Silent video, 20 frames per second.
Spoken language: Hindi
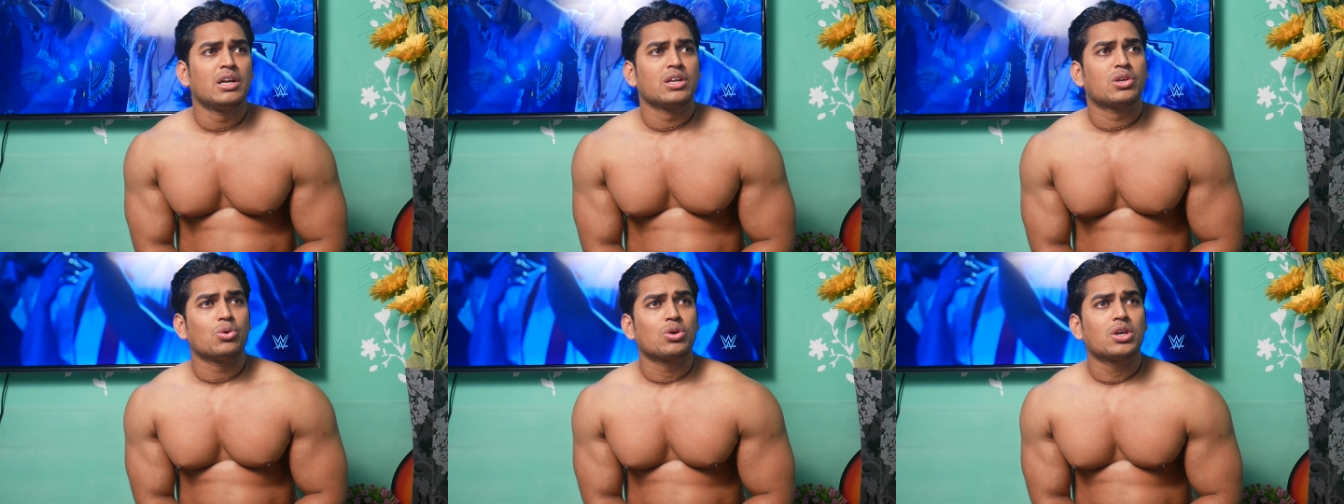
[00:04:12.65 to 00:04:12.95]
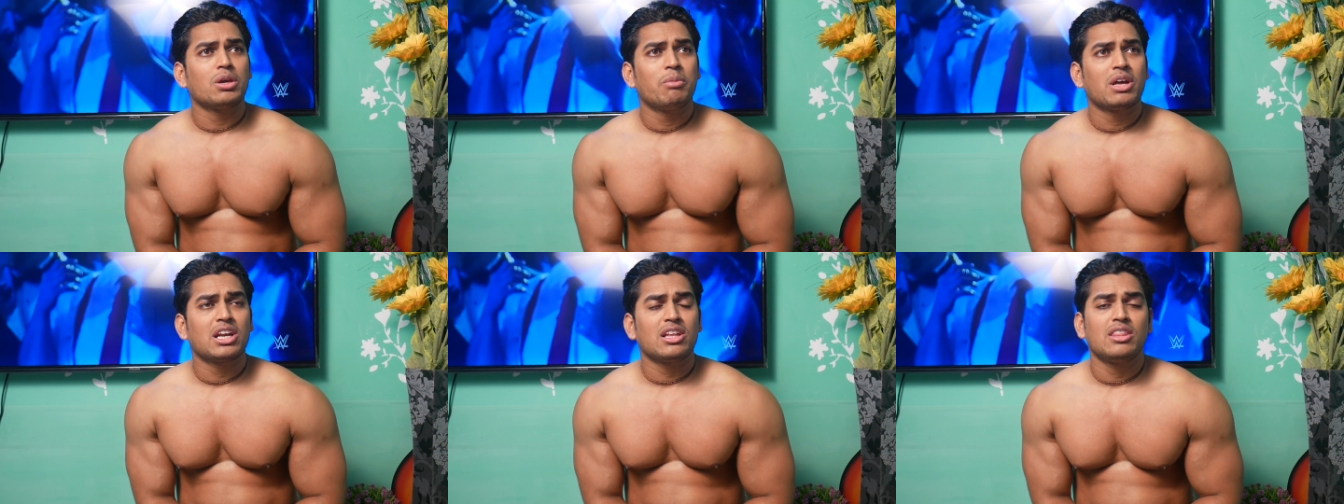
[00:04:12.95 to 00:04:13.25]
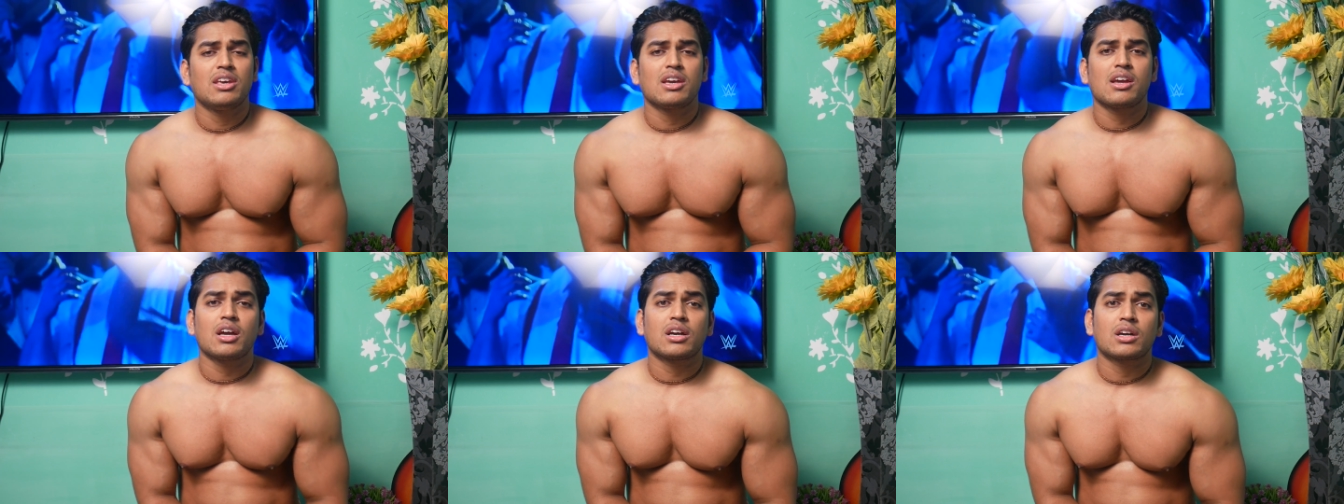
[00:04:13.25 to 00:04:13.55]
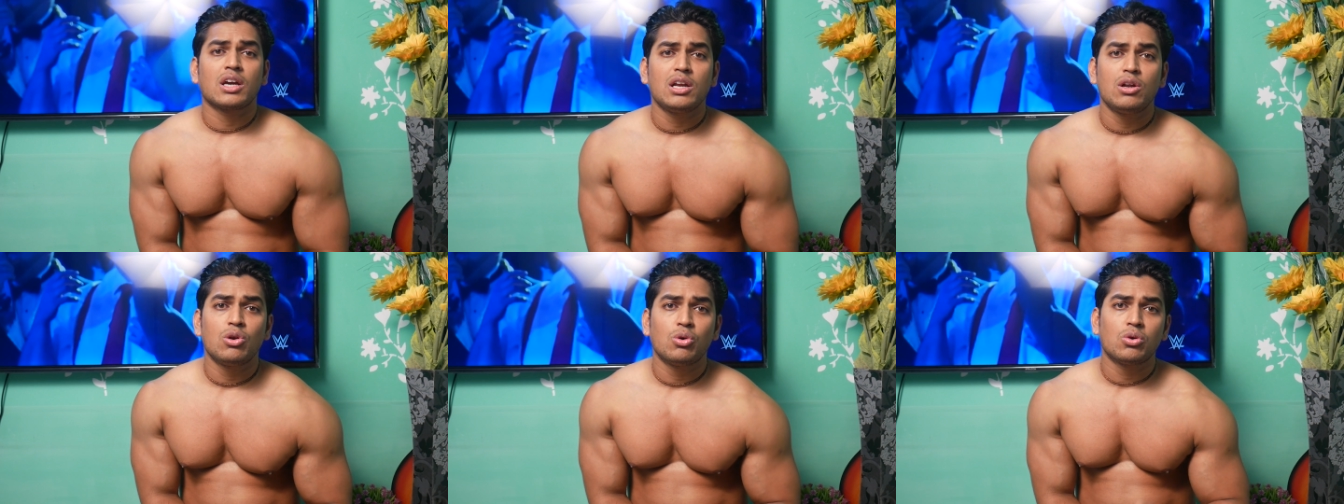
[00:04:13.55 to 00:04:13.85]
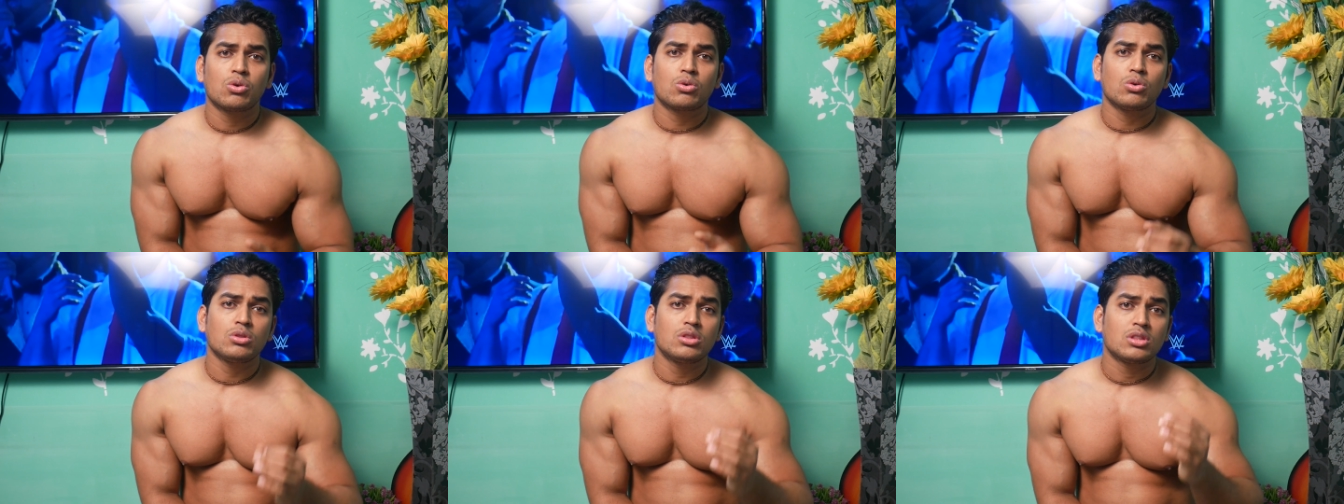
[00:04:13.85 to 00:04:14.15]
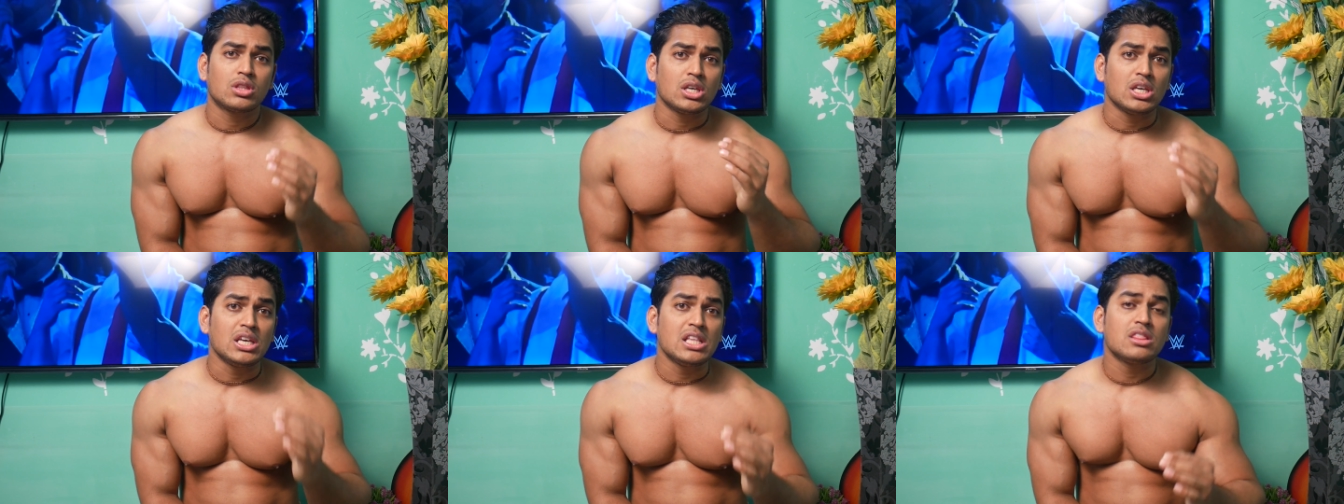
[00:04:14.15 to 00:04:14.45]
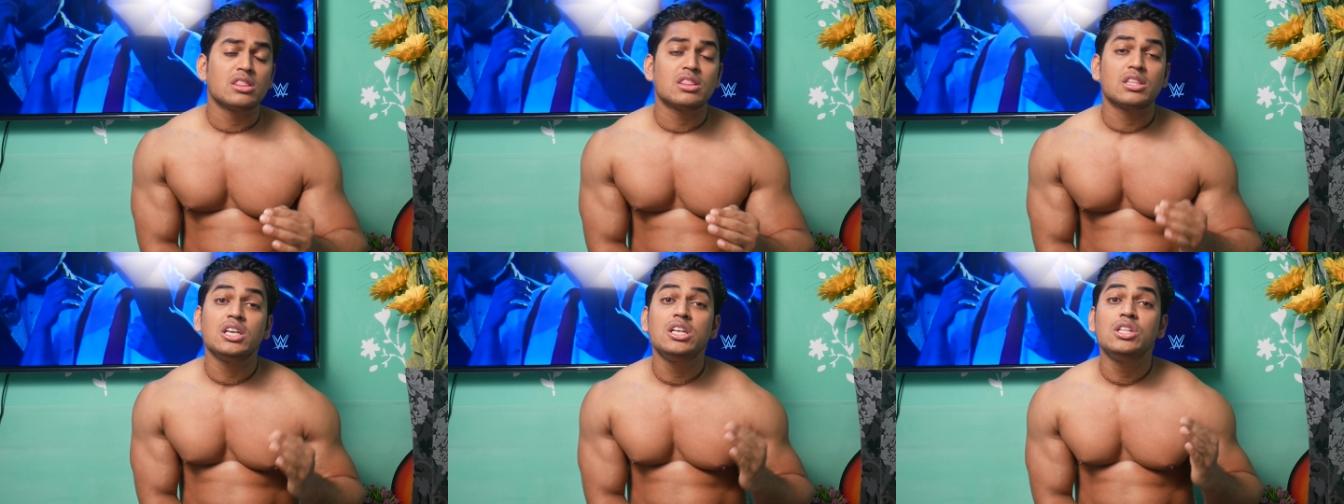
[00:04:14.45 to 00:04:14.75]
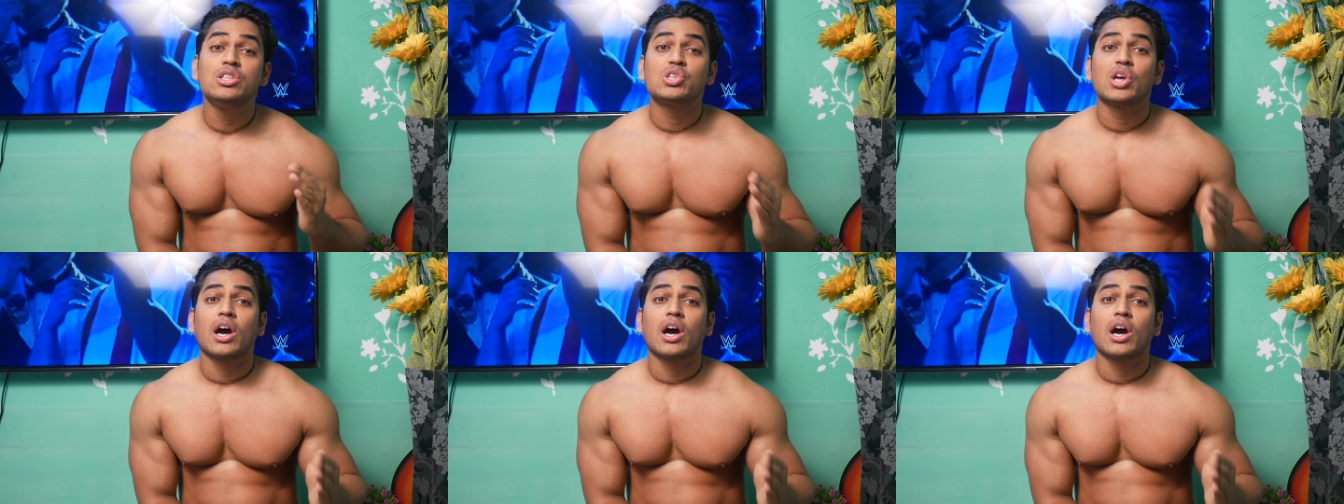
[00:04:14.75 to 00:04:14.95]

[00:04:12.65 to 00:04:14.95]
क्योंकि मैंने देखा है कई लोगों को तीन तीन